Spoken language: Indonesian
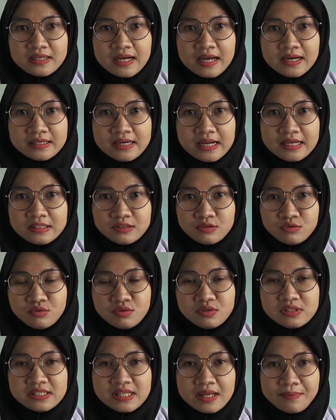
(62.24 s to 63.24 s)
Karena
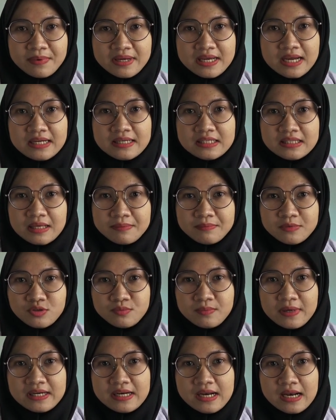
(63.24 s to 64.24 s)
itu, selama yang kita
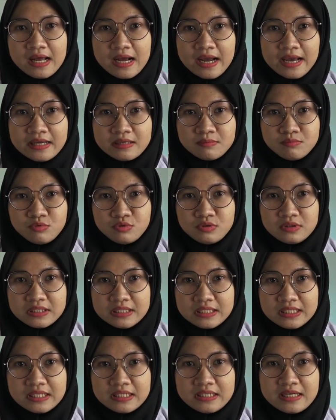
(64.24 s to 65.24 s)
minum adalah air
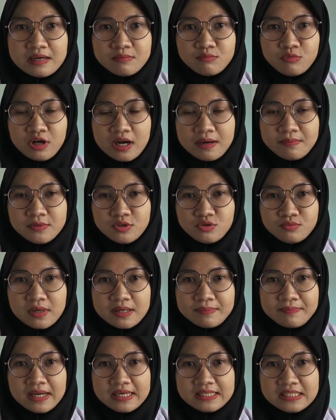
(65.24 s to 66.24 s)
putih dan bukan
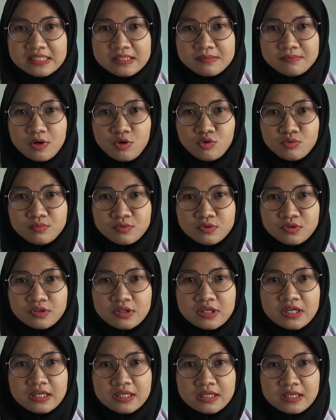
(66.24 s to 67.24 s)
minuman manis maupun
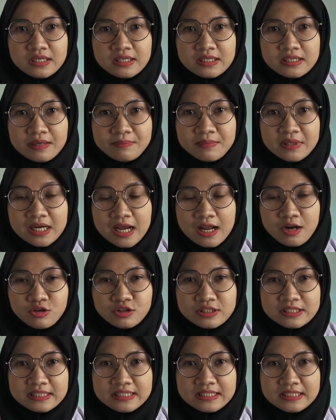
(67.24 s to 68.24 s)
yang
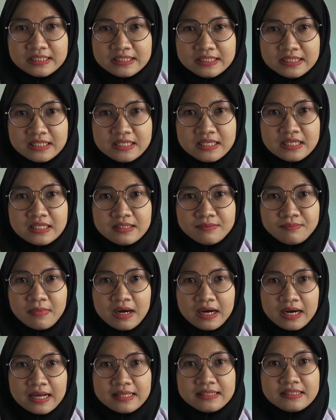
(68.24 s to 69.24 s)
berkalori tinggi,
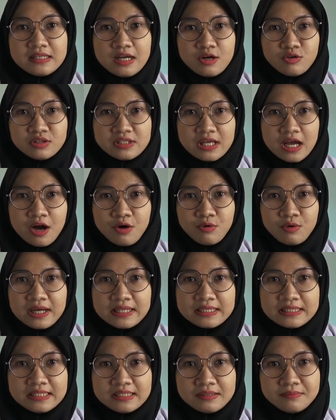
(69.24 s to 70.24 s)
maka tidak usah
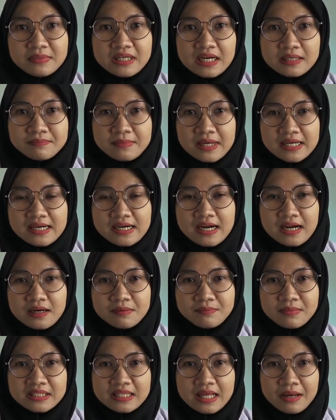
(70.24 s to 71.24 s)
khawatir berat badan
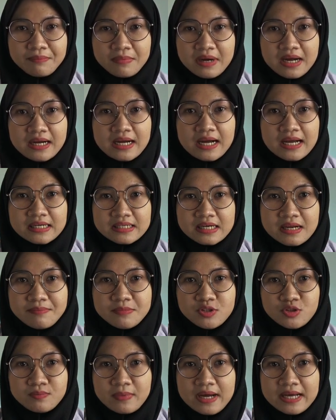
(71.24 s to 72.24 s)
akan bertambah karena
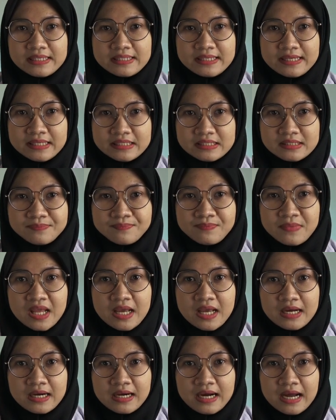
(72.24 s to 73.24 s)
minum air es.
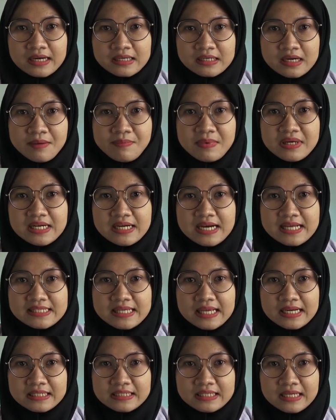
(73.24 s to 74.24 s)
Karena pada
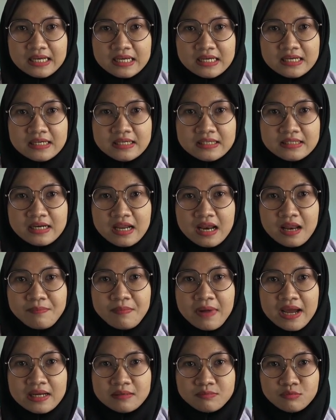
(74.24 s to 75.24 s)
dasarnya,
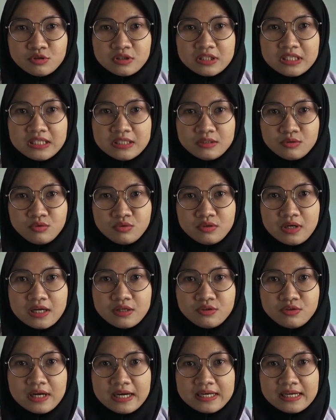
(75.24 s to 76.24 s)
dalam air putih itu
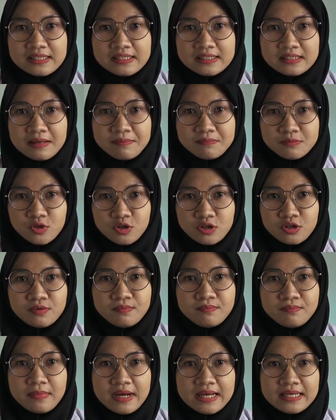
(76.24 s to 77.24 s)
kandungannya tetap nol,
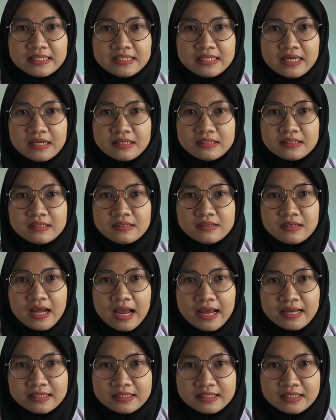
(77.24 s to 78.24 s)
baik yang
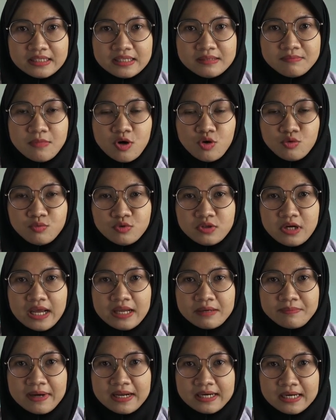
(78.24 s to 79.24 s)
air dingin maupun
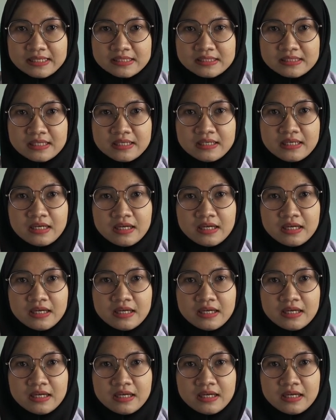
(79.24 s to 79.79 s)
air panas.